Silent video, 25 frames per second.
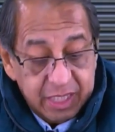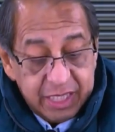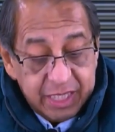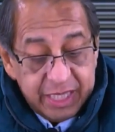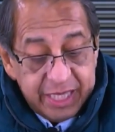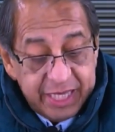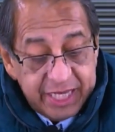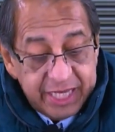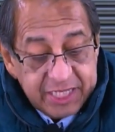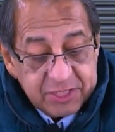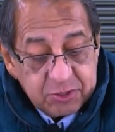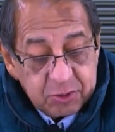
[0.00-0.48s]

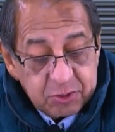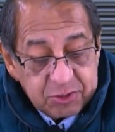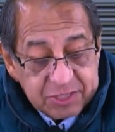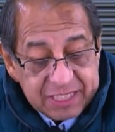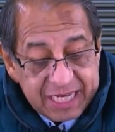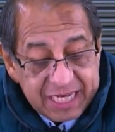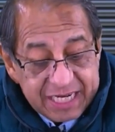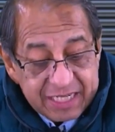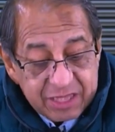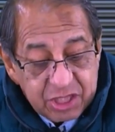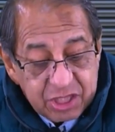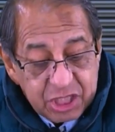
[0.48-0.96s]
Estos
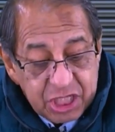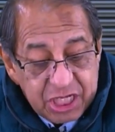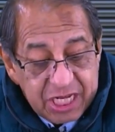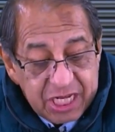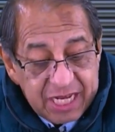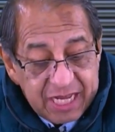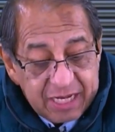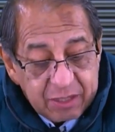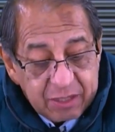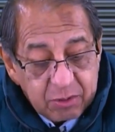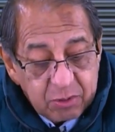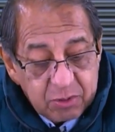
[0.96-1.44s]

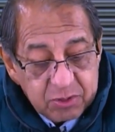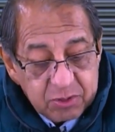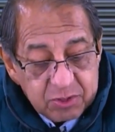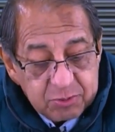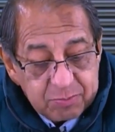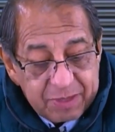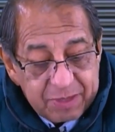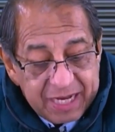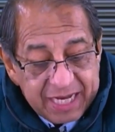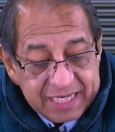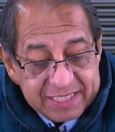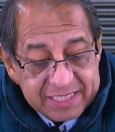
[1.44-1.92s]
cartílagos
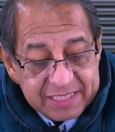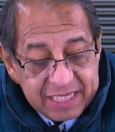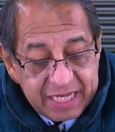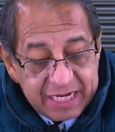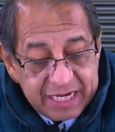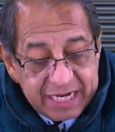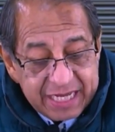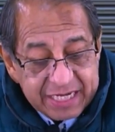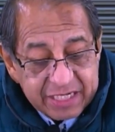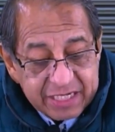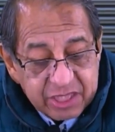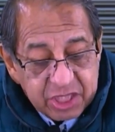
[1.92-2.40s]
van a estar
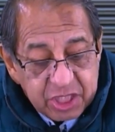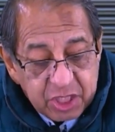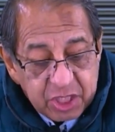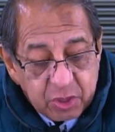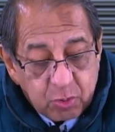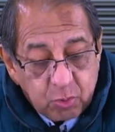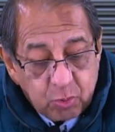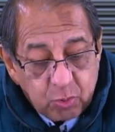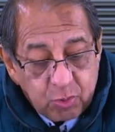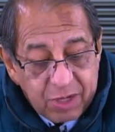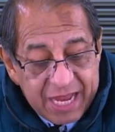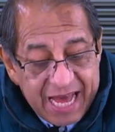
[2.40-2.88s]

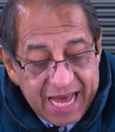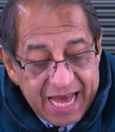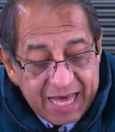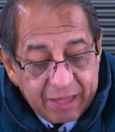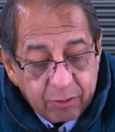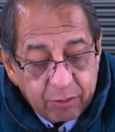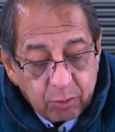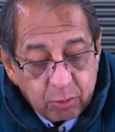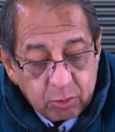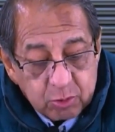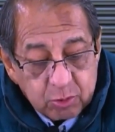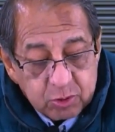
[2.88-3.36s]

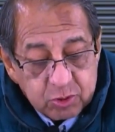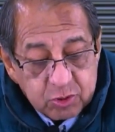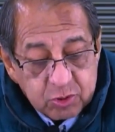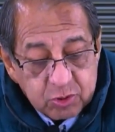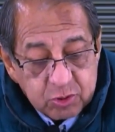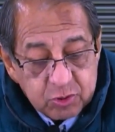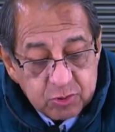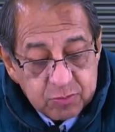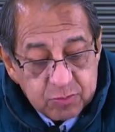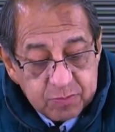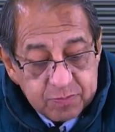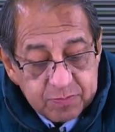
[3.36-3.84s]

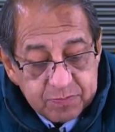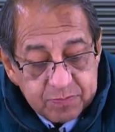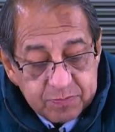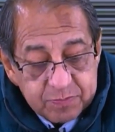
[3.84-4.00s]
articulados.